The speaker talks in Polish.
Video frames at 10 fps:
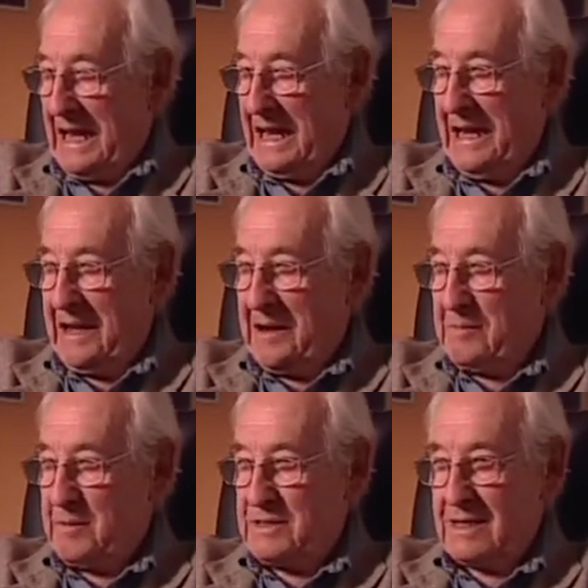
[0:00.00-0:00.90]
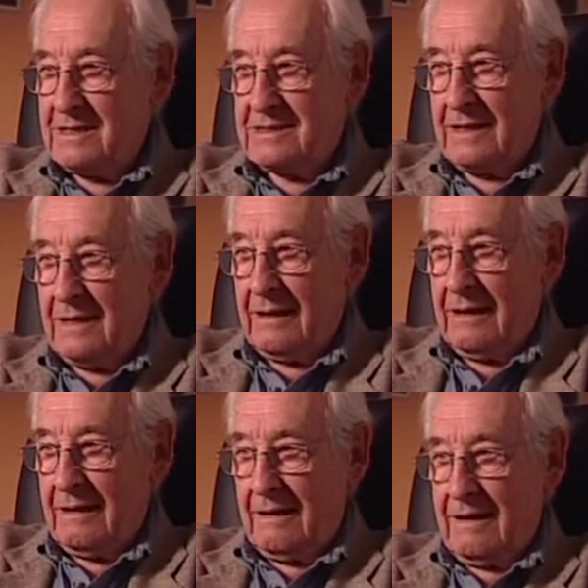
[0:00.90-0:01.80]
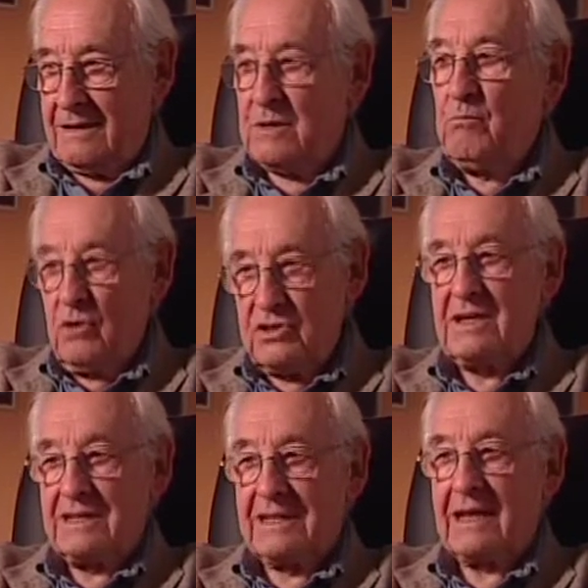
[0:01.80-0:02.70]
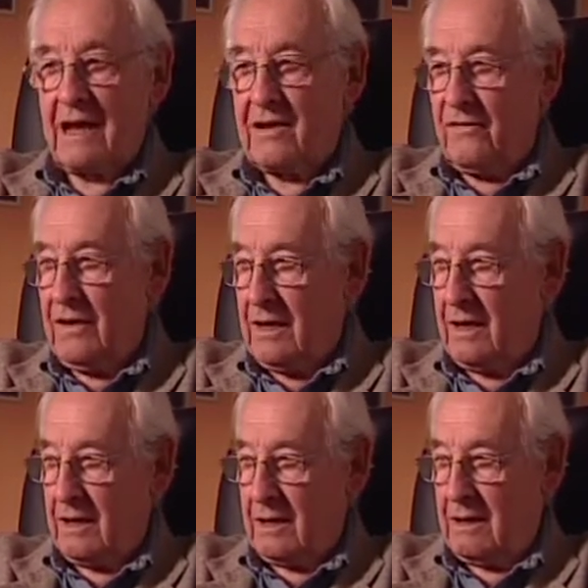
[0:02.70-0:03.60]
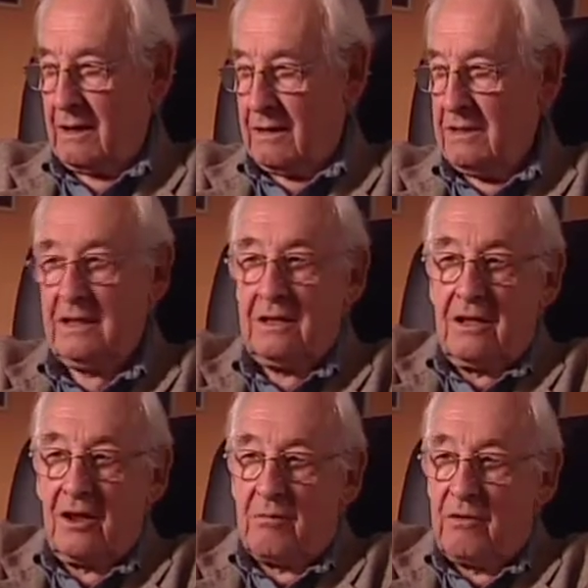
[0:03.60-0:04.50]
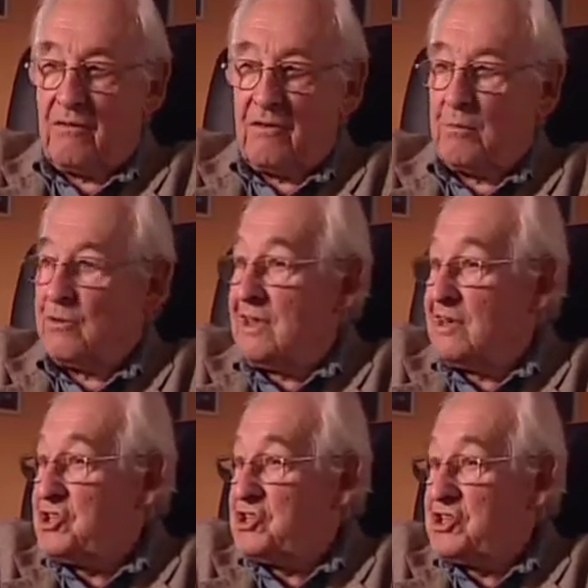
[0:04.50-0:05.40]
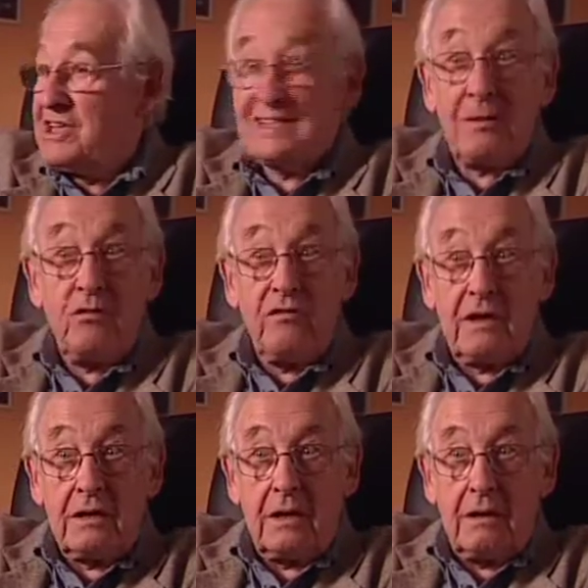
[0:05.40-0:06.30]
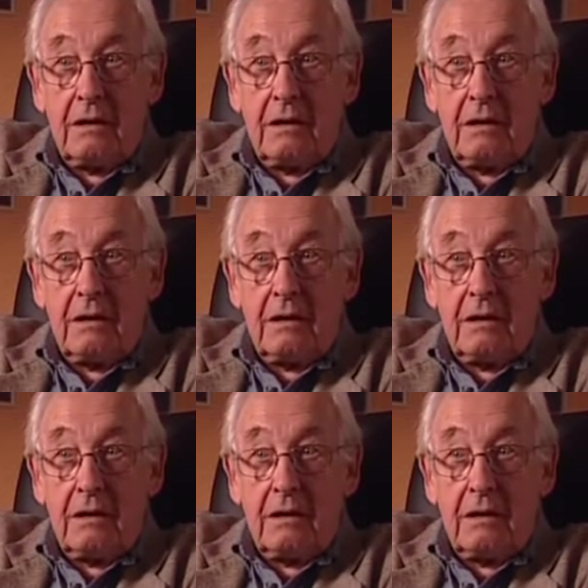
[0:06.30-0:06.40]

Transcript: I pomyślałem sobie, że może jest taka chwila, nigdy nie robiłem filmu na niczyje zamówienie,